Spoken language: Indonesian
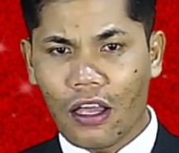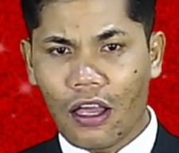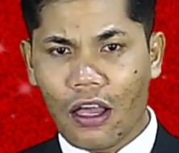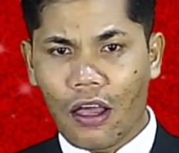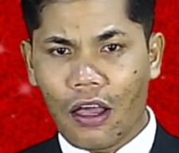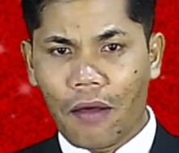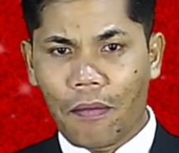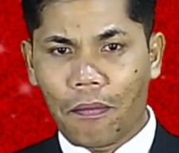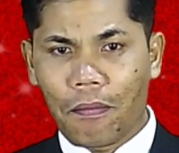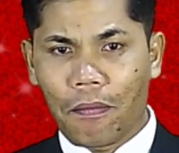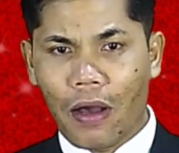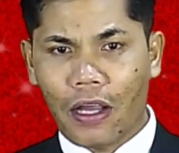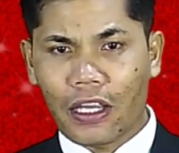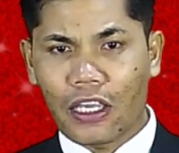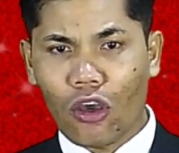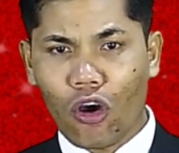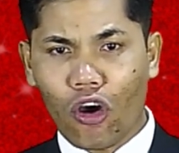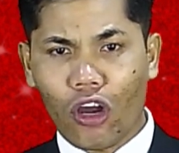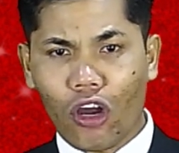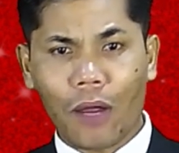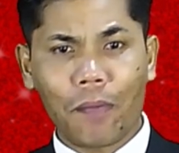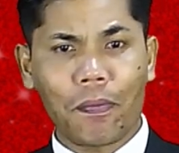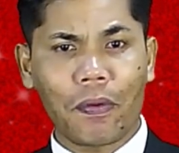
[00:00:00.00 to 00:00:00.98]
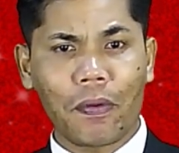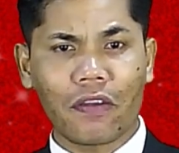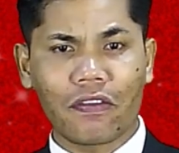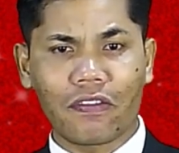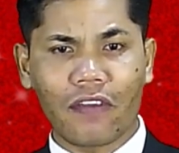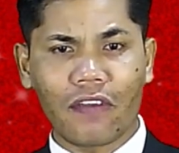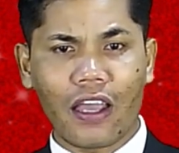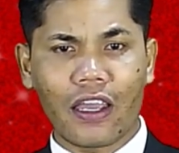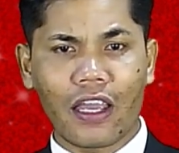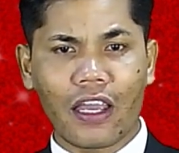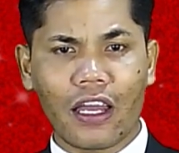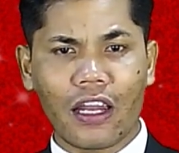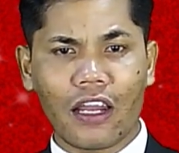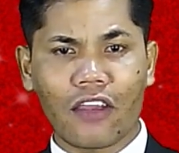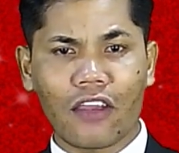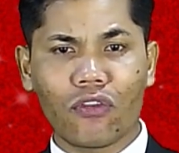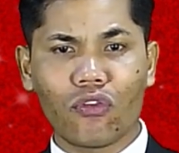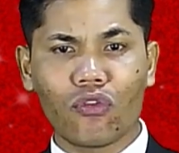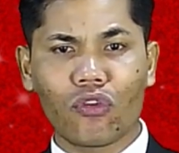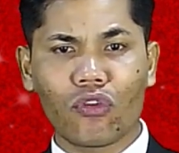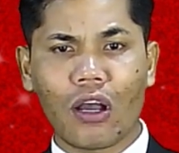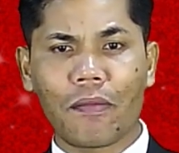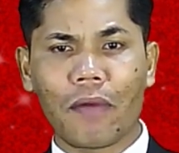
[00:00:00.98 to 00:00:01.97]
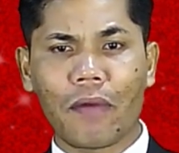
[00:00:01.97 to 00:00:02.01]
bagi orang percaya dan
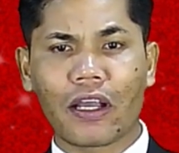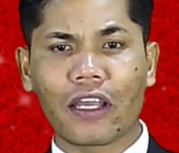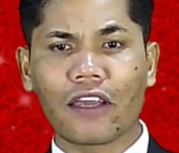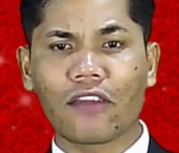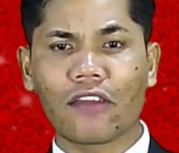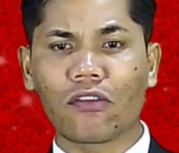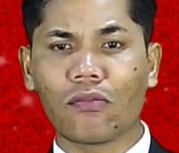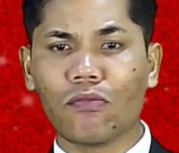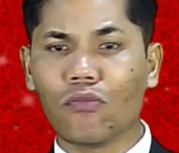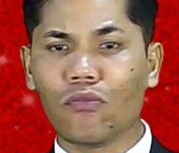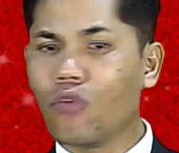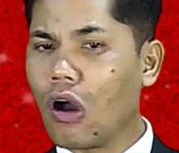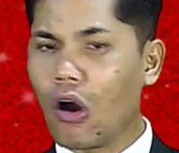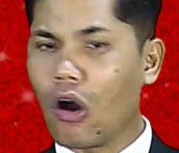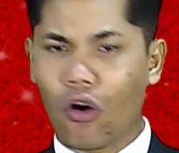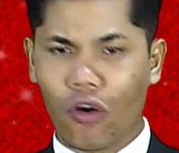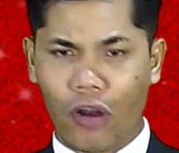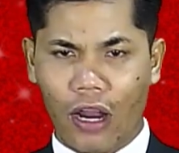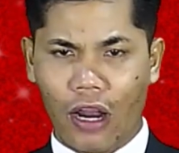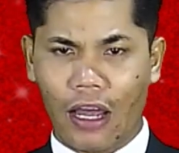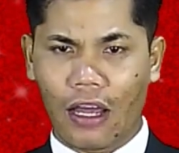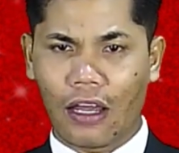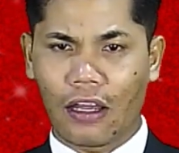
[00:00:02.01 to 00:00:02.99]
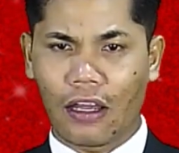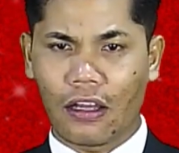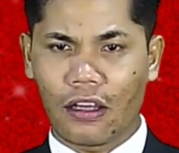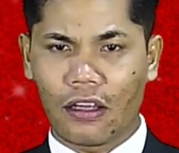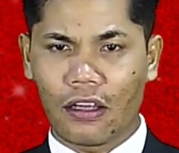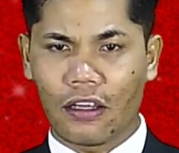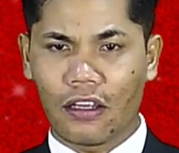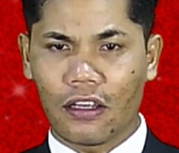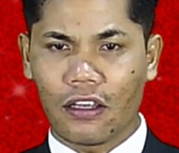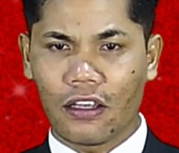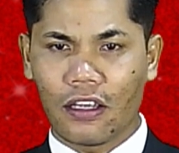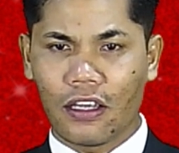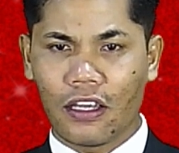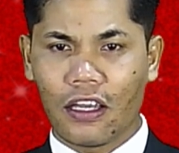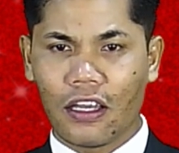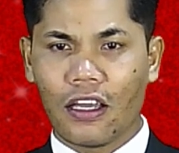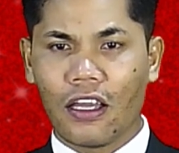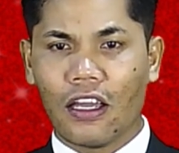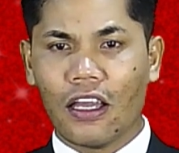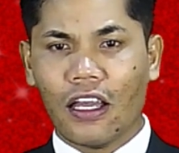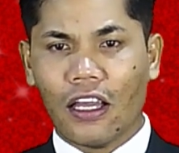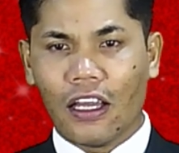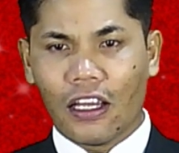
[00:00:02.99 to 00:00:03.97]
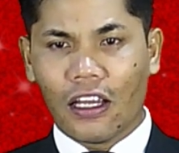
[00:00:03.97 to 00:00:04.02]
juga bagi semua orang.
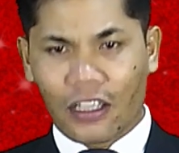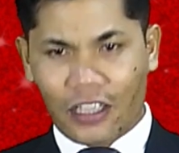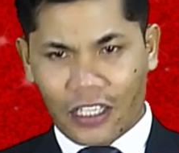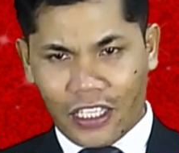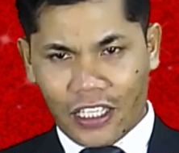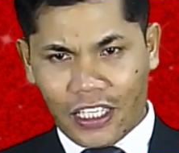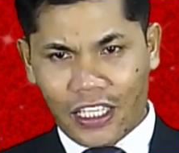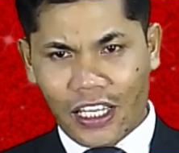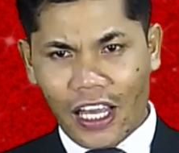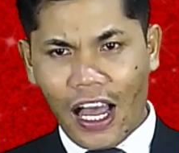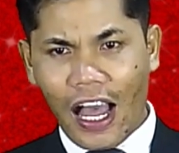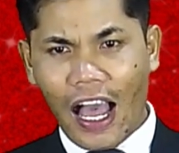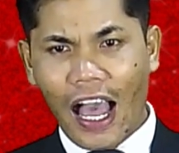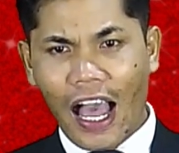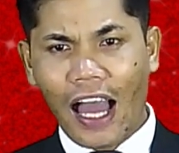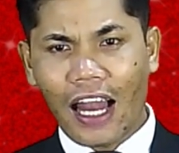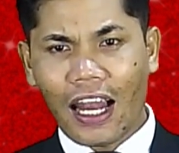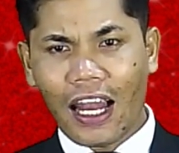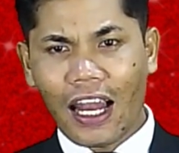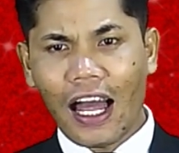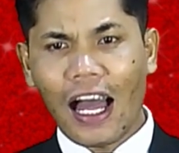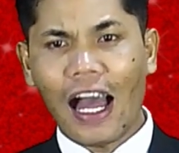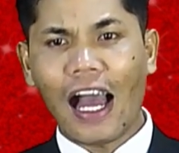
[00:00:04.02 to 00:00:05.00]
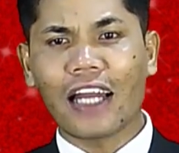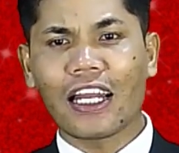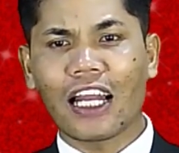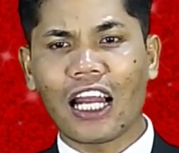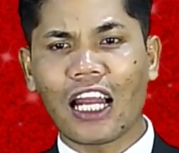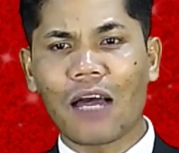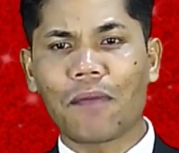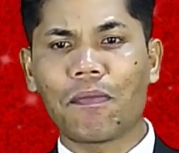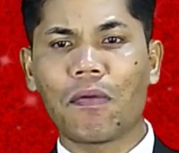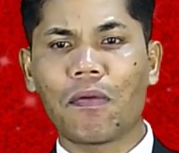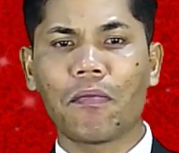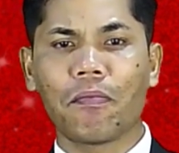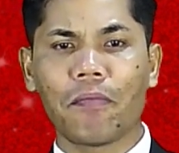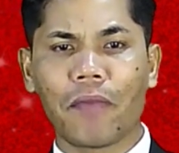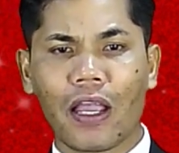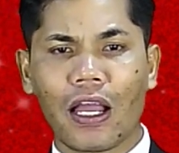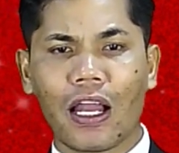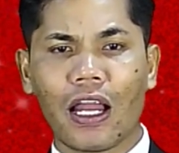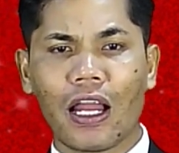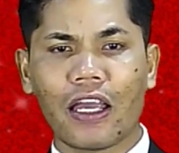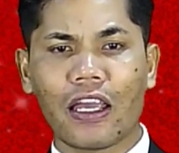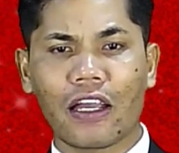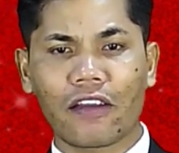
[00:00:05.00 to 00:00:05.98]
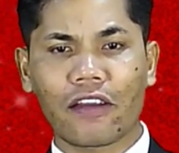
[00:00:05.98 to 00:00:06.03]
Dia Allah adalah
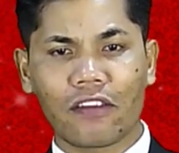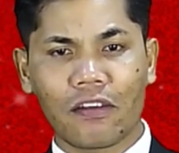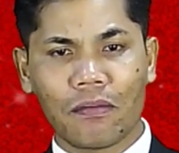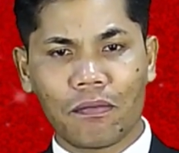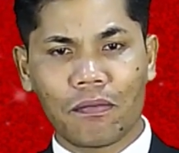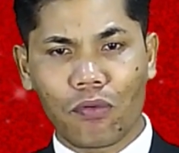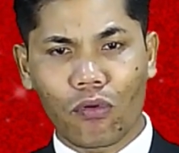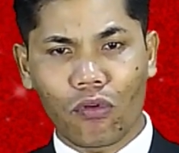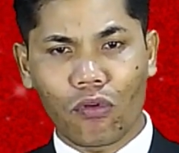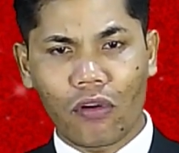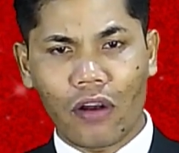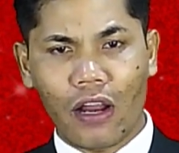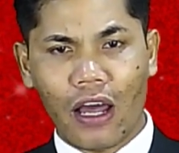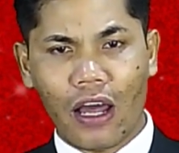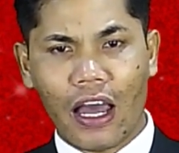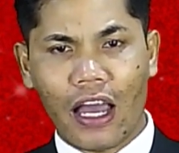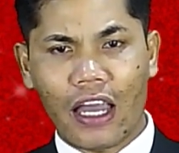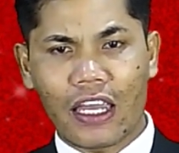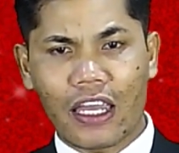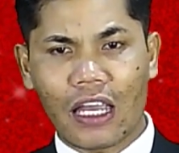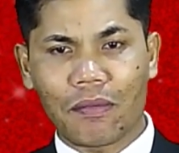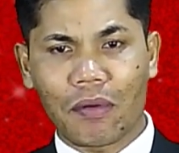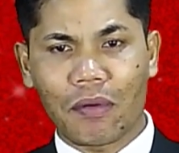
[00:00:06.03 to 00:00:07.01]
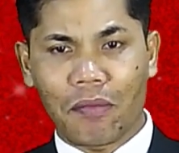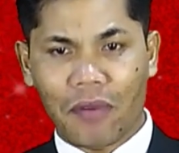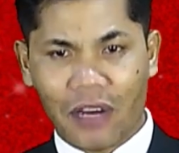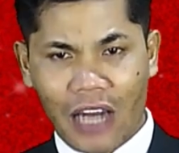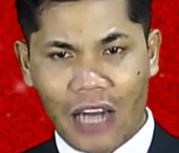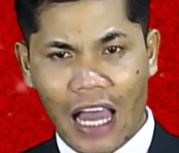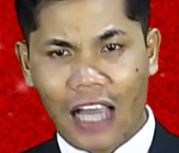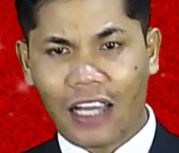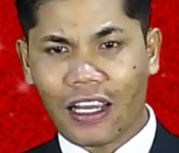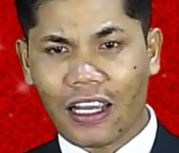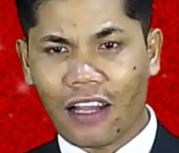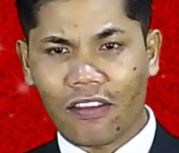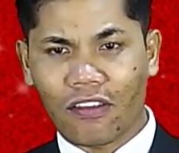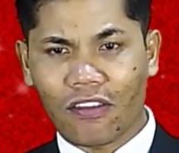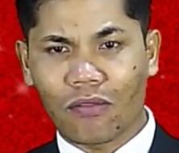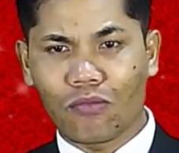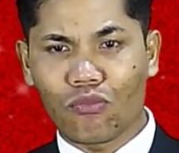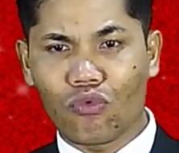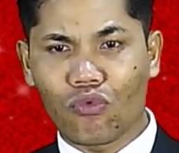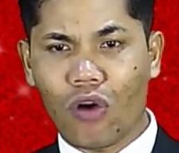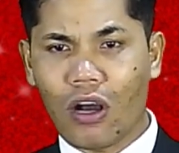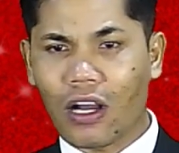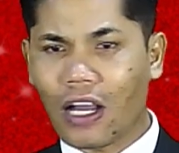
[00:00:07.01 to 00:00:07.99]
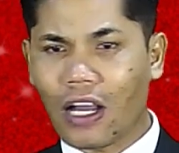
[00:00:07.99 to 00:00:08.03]
pembela yang sempurna yang memenangkan
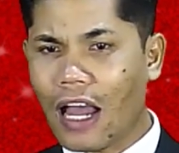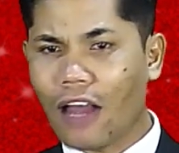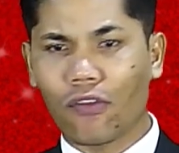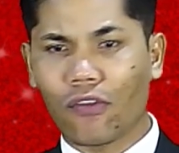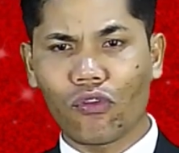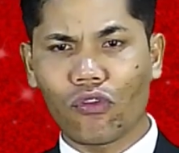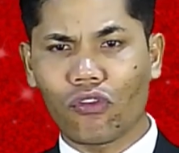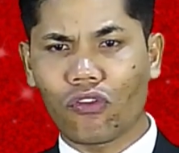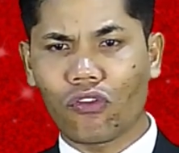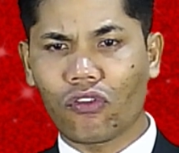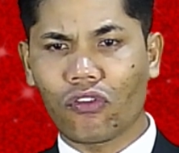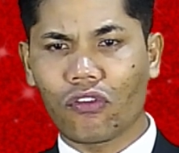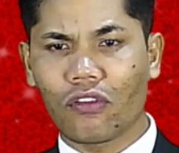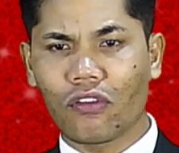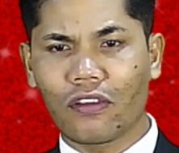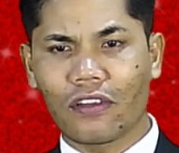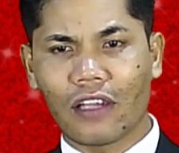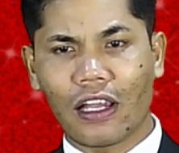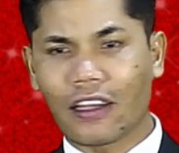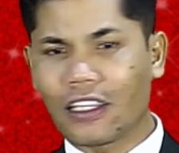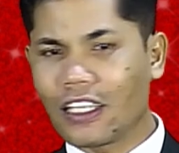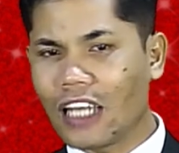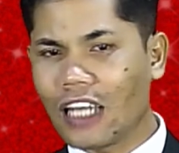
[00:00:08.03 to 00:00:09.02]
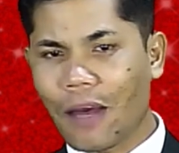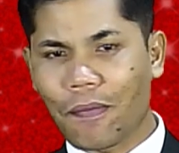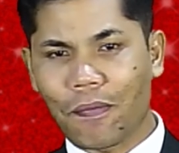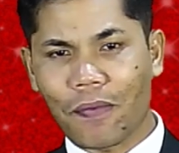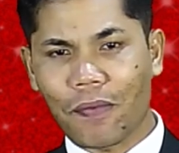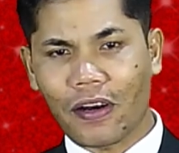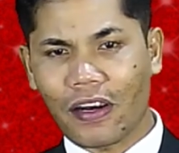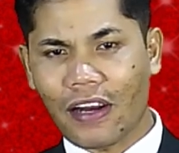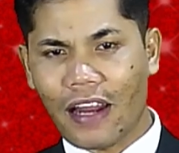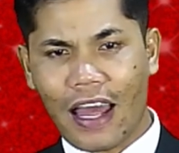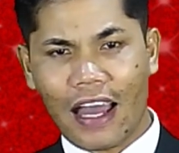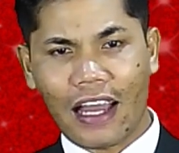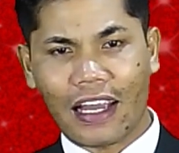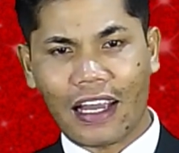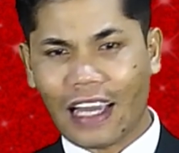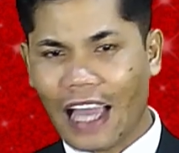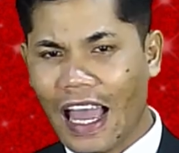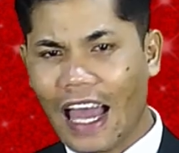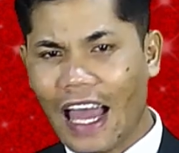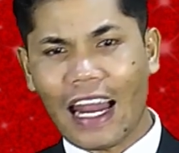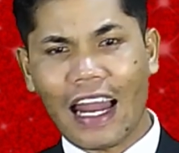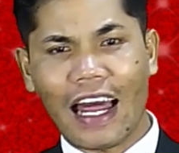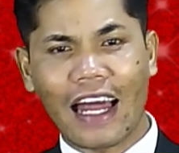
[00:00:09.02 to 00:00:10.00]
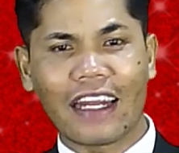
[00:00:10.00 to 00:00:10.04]
semua kasus dan tidak pernah
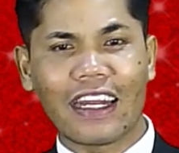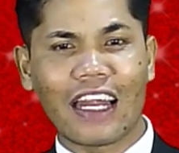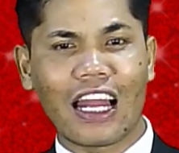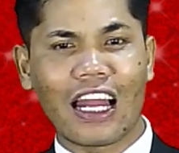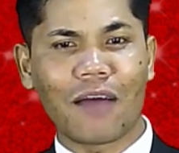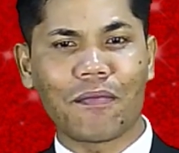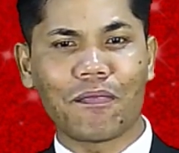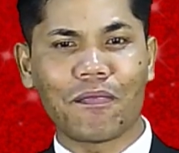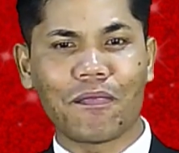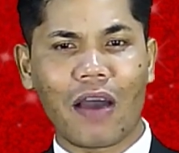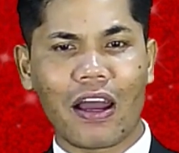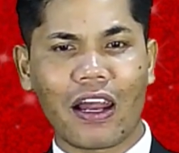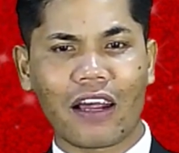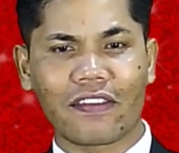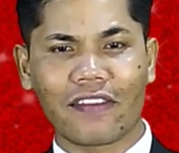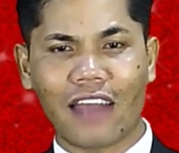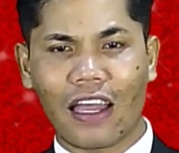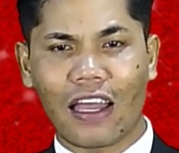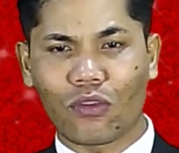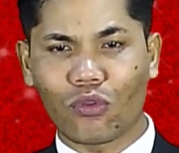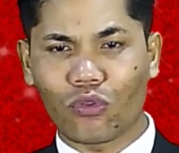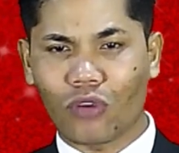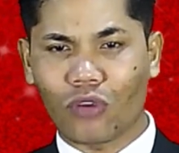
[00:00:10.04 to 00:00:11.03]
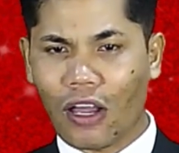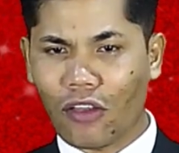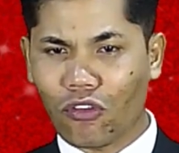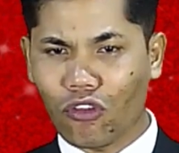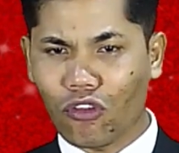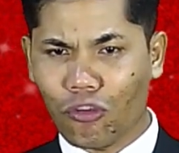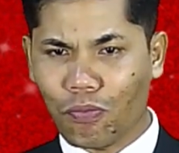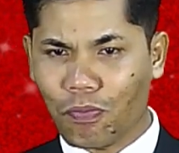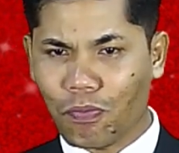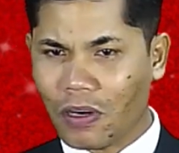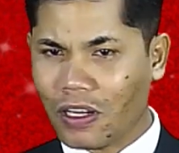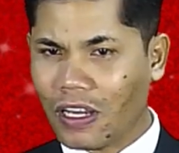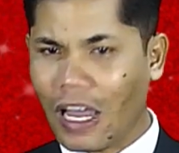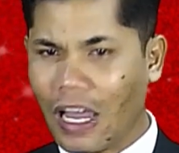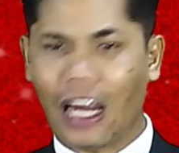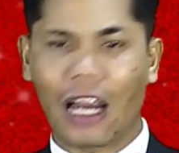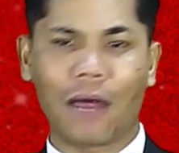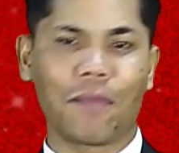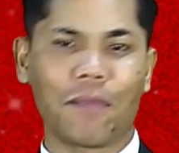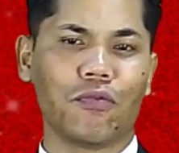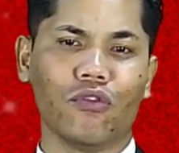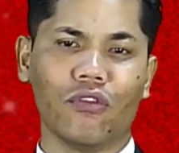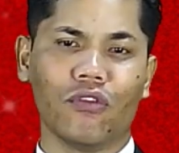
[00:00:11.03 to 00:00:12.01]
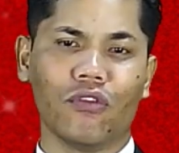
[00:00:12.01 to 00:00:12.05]
kalah dalam barang satu kasus perkara pun.